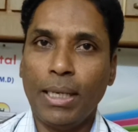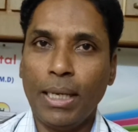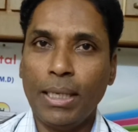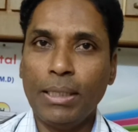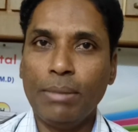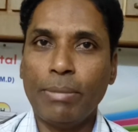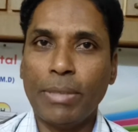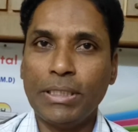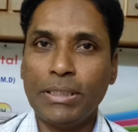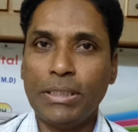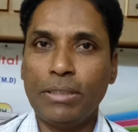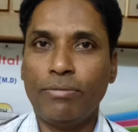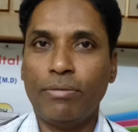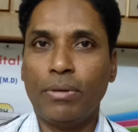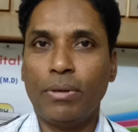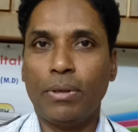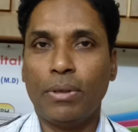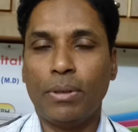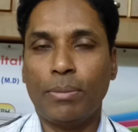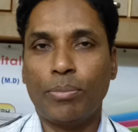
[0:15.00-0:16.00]
ఏది మంచి
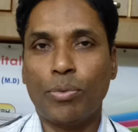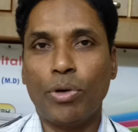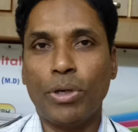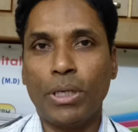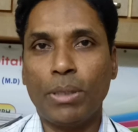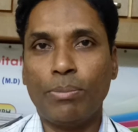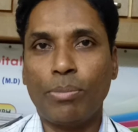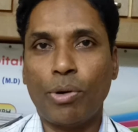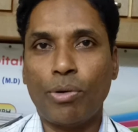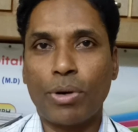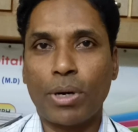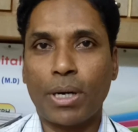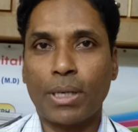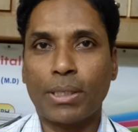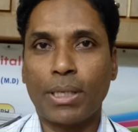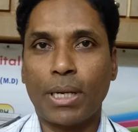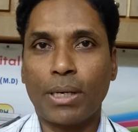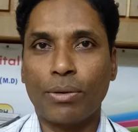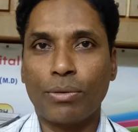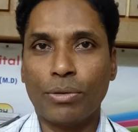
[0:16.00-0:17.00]
ప్రోటీన్ పౌడర్ అనే
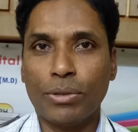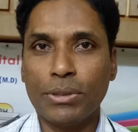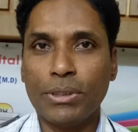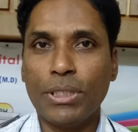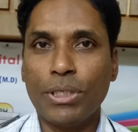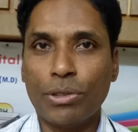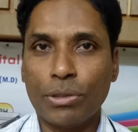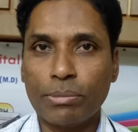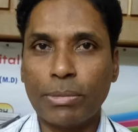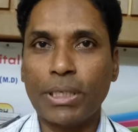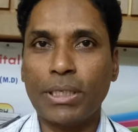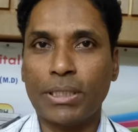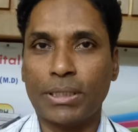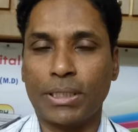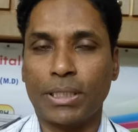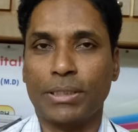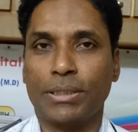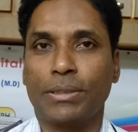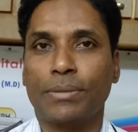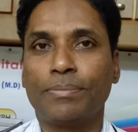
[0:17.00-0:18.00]
దాని గురించి ఈరోజు మన
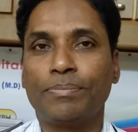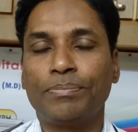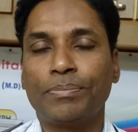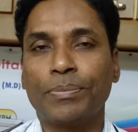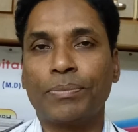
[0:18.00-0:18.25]
డిస్కషన్